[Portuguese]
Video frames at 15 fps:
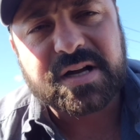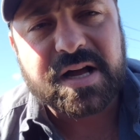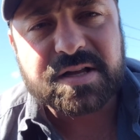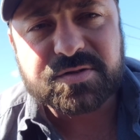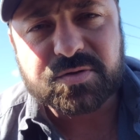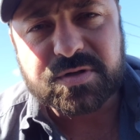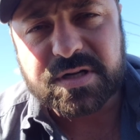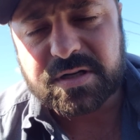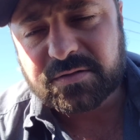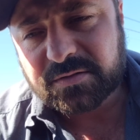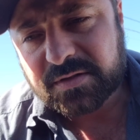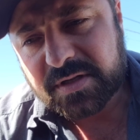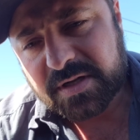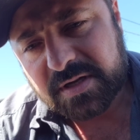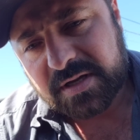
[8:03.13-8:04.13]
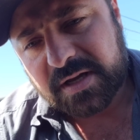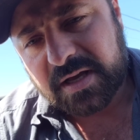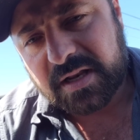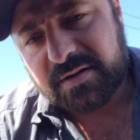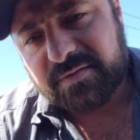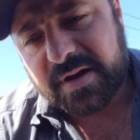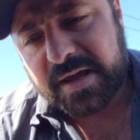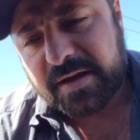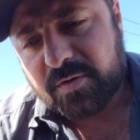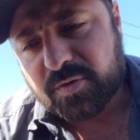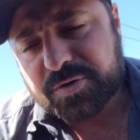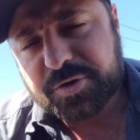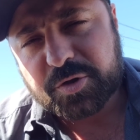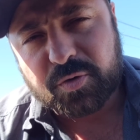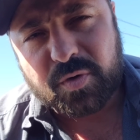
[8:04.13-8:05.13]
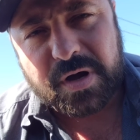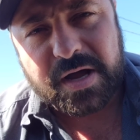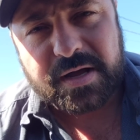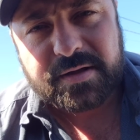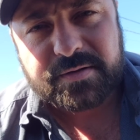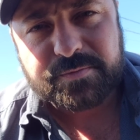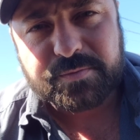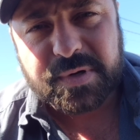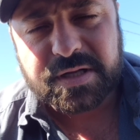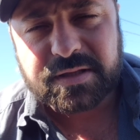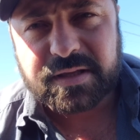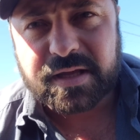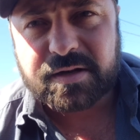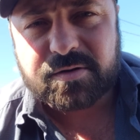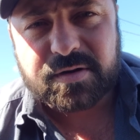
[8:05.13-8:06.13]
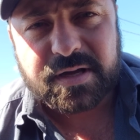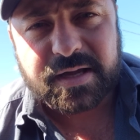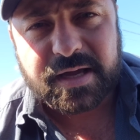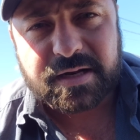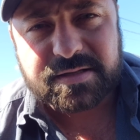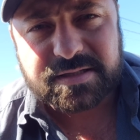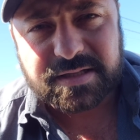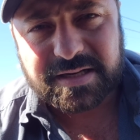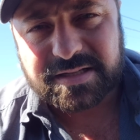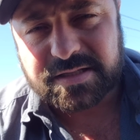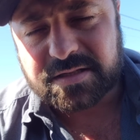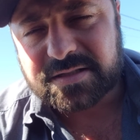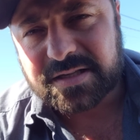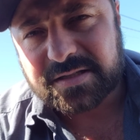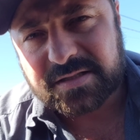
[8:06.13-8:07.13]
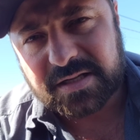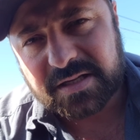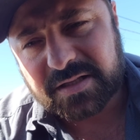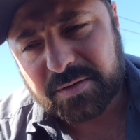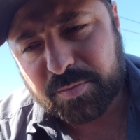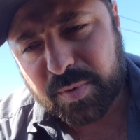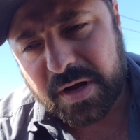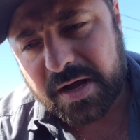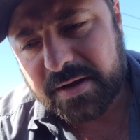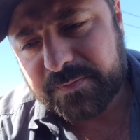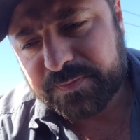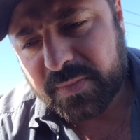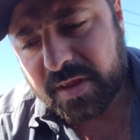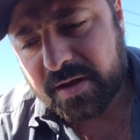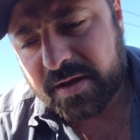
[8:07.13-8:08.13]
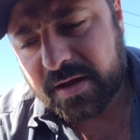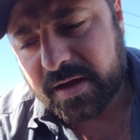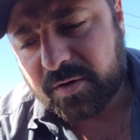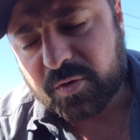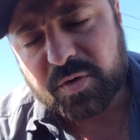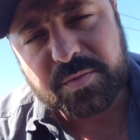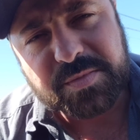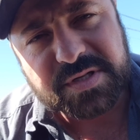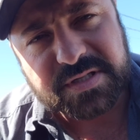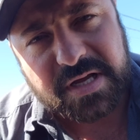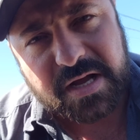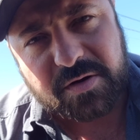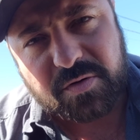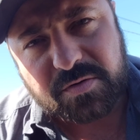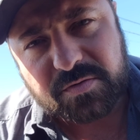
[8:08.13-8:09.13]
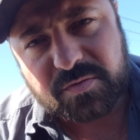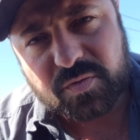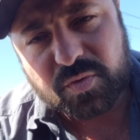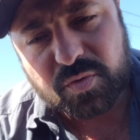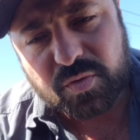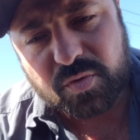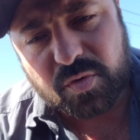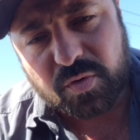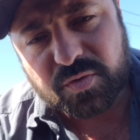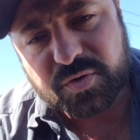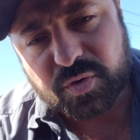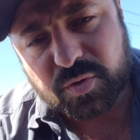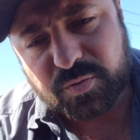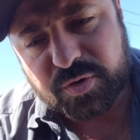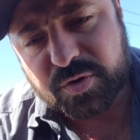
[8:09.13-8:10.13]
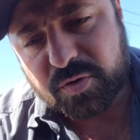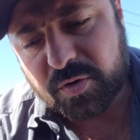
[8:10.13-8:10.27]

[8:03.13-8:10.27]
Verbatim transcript: Caso não, ela vai continuar mantendo naquelas 360 para economizar o consumo de